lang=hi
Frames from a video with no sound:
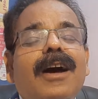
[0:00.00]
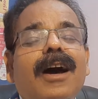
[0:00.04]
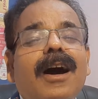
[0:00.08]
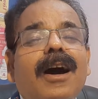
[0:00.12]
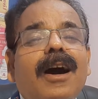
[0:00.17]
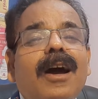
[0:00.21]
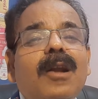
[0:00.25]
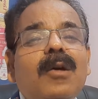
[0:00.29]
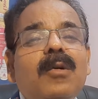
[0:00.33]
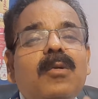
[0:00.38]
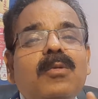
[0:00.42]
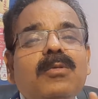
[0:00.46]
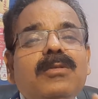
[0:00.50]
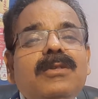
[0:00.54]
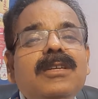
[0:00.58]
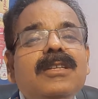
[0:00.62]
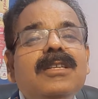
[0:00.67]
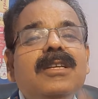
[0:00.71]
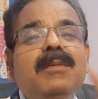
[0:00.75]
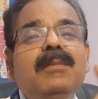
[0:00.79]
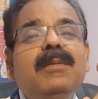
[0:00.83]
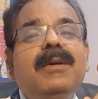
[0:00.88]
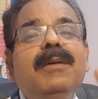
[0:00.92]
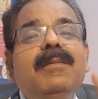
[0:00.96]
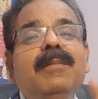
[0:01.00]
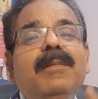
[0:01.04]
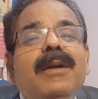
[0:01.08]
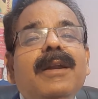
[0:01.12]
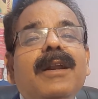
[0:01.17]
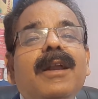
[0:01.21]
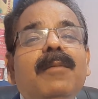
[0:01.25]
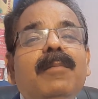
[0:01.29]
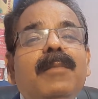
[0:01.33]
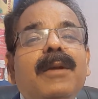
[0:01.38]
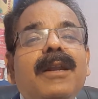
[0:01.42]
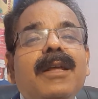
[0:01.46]
अगर उसी समय में
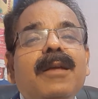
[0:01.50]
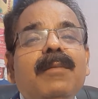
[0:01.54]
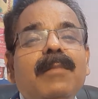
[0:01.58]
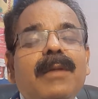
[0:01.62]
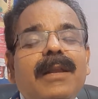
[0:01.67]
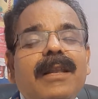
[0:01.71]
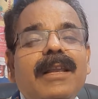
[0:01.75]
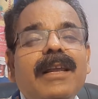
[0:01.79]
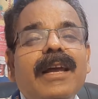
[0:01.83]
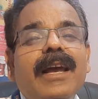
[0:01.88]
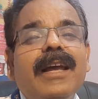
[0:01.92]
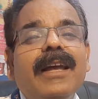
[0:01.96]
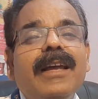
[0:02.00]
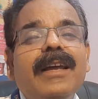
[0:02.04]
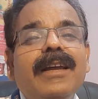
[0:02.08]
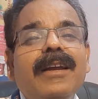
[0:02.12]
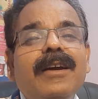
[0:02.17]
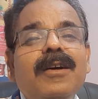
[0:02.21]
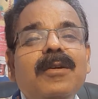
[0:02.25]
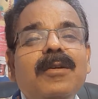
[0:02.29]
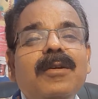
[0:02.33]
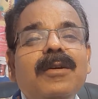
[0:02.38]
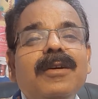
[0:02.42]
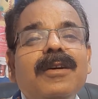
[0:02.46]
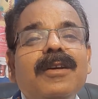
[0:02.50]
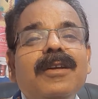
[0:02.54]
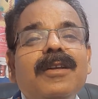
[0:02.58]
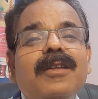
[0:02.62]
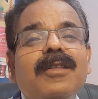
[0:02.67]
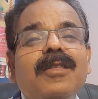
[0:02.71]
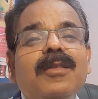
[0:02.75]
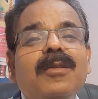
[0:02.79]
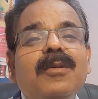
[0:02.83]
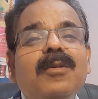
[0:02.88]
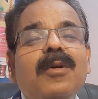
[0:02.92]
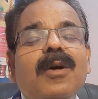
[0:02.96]
रेमेडी मिल जाए
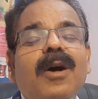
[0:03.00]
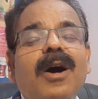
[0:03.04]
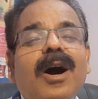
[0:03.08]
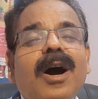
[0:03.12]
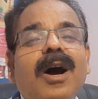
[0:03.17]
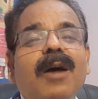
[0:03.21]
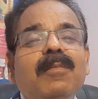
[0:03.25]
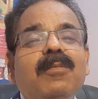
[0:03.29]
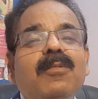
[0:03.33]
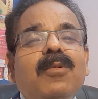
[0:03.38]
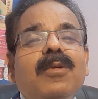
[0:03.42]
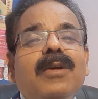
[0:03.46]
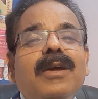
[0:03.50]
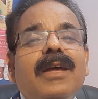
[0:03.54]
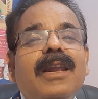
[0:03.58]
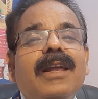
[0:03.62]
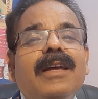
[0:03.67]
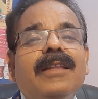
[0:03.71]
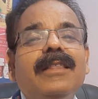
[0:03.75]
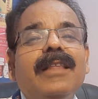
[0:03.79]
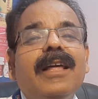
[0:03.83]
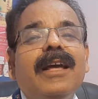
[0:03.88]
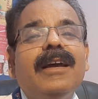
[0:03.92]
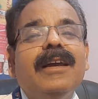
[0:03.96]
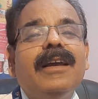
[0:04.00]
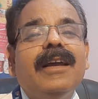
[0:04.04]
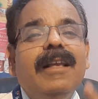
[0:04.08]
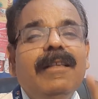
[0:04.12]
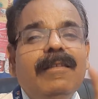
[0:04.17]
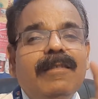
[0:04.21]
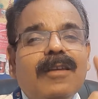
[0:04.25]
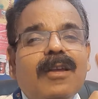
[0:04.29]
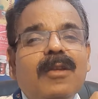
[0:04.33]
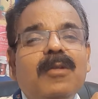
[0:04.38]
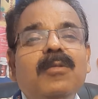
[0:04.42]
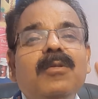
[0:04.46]
तो आपको क्या लगता है
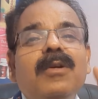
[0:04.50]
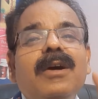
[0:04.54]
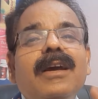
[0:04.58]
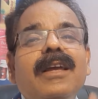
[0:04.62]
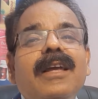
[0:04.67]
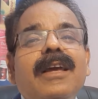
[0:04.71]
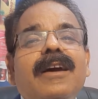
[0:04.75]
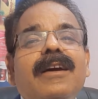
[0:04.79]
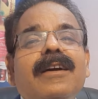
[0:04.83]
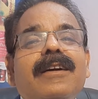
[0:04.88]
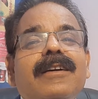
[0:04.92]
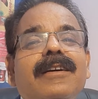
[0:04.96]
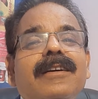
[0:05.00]
कैंसर होगा क्या